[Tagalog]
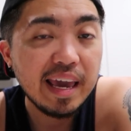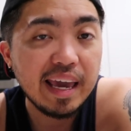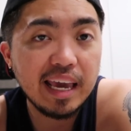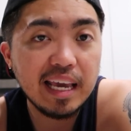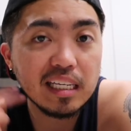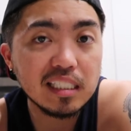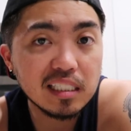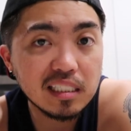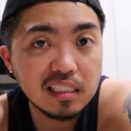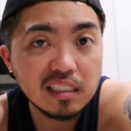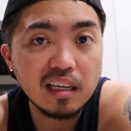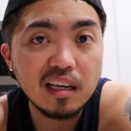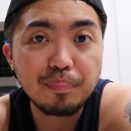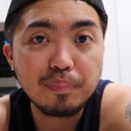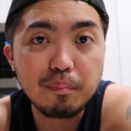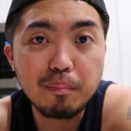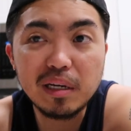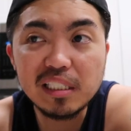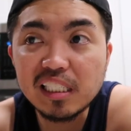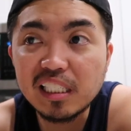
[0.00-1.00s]
is
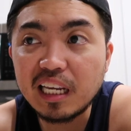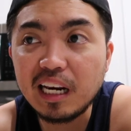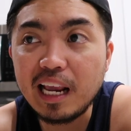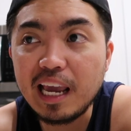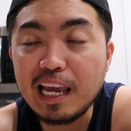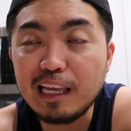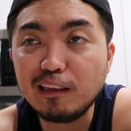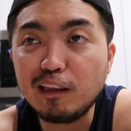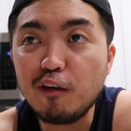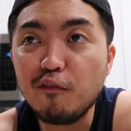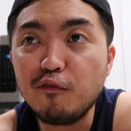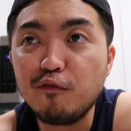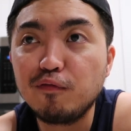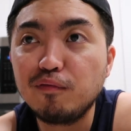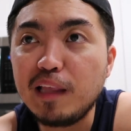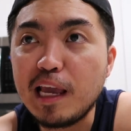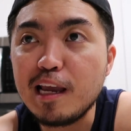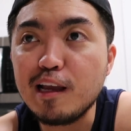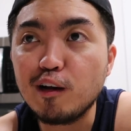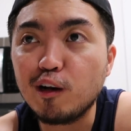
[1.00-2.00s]
mas creative
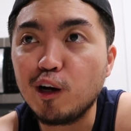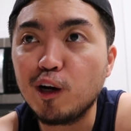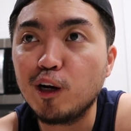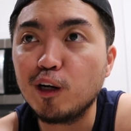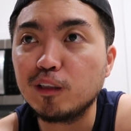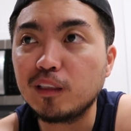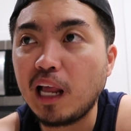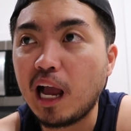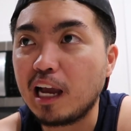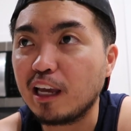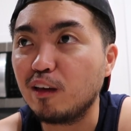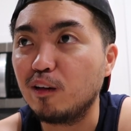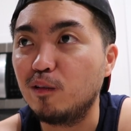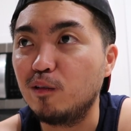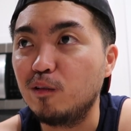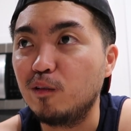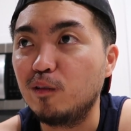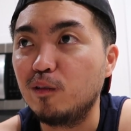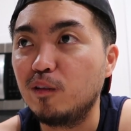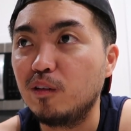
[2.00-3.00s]
thinker
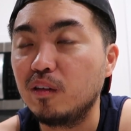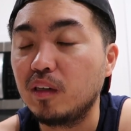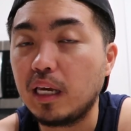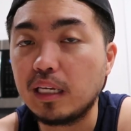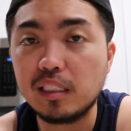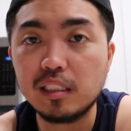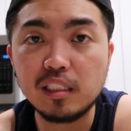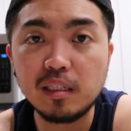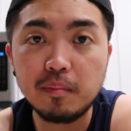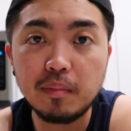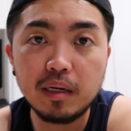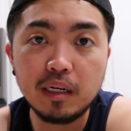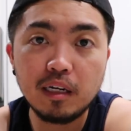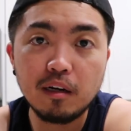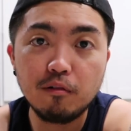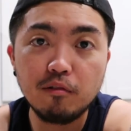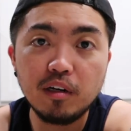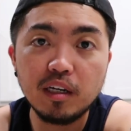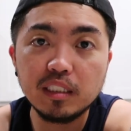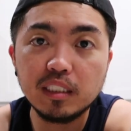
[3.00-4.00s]
tayo kaysa sa
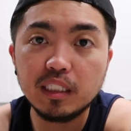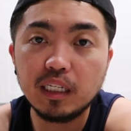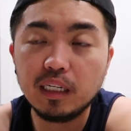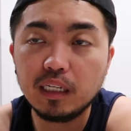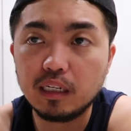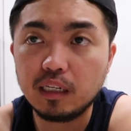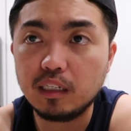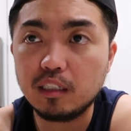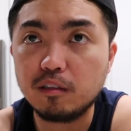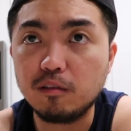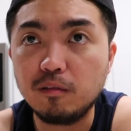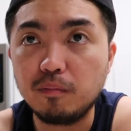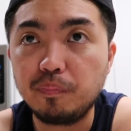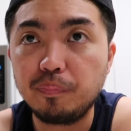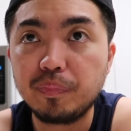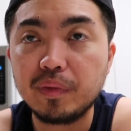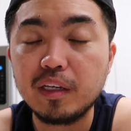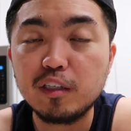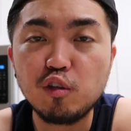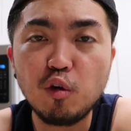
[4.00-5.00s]
mga naunang generation.
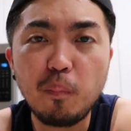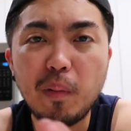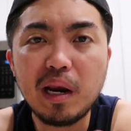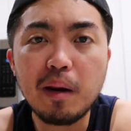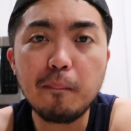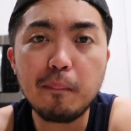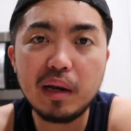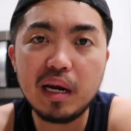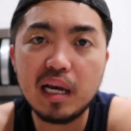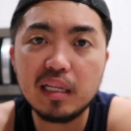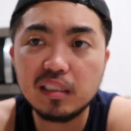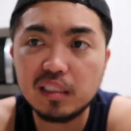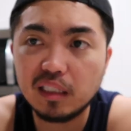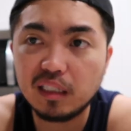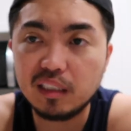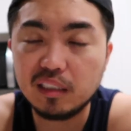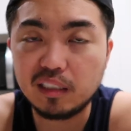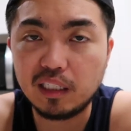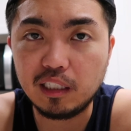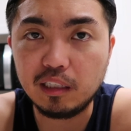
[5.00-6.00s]
So, parang balance
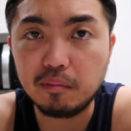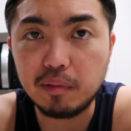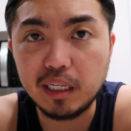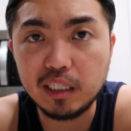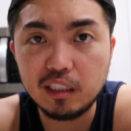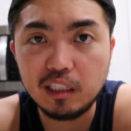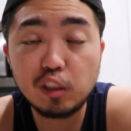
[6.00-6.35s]
rin siya, di ba?